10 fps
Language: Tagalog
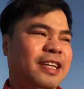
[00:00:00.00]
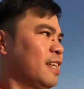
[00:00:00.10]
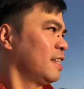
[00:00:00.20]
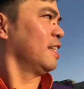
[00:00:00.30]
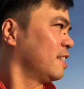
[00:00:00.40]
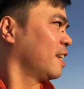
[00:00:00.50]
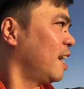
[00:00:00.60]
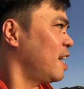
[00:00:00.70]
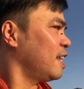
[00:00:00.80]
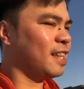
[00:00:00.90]
Sikat na
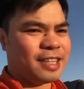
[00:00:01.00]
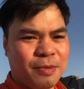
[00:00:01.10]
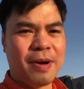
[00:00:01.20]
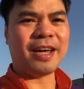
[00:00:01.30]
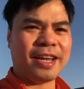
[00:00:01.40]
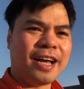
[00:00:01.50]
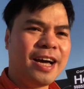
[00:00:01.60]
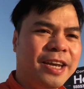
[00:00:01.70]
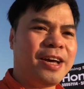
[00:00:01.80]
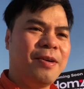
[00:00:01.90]
sikat Haring
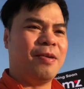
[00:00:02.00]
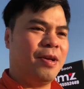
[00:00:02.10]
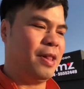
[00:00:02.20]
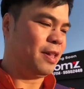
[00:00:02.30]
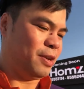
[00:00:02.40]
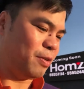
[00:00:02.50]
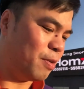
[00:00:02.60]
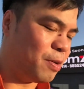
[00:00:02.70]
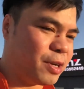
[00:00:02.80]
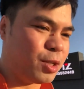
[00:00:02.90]
araw Nung
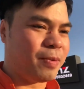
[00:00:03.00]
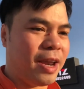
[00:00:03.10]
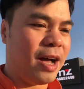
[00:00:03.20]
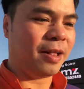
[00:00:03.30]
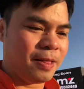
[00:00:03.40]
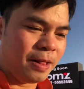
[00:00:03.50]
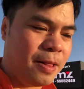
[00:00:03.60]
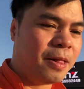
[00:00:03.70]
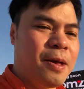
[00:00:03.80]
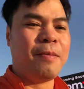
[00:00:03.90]
oras pa lang
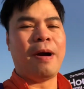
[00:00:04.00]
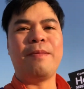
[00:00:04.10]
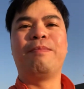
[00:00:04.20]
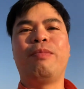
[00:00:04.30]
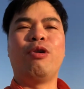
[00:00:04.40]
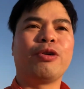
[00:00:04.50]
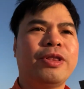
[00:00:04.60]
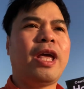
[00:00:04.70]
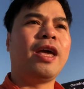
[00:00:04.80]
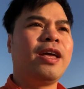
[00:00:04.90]

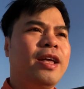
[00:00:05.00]
5.40